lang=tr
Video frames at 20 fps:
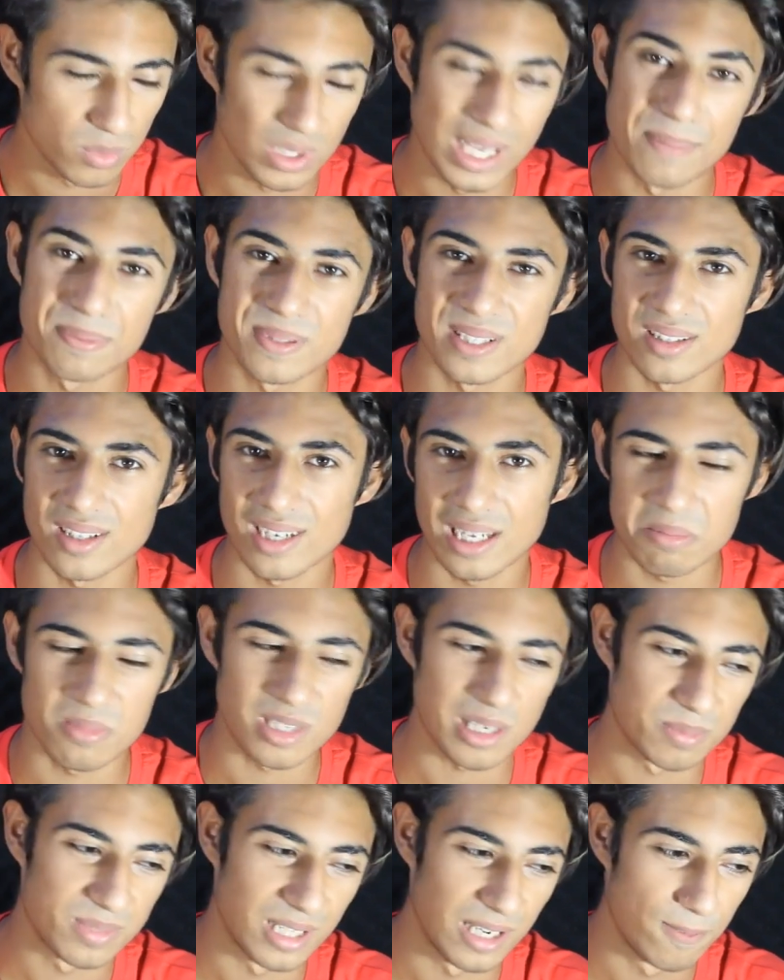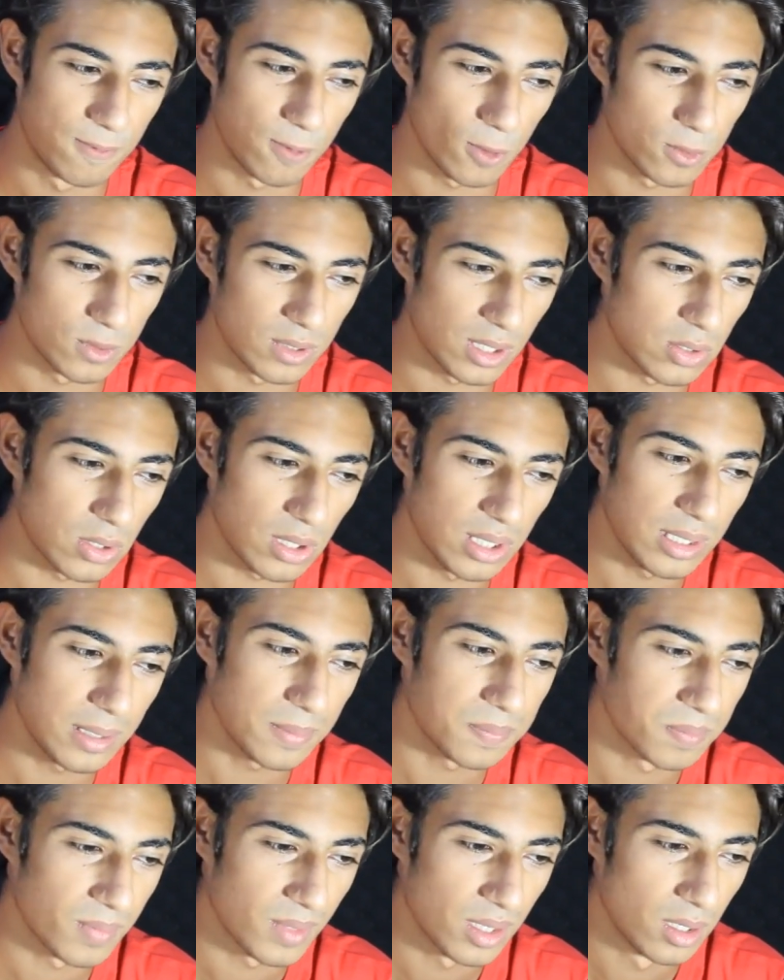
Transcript: Hepsini dinletmeyeceğim telifli olduğundan dolayı.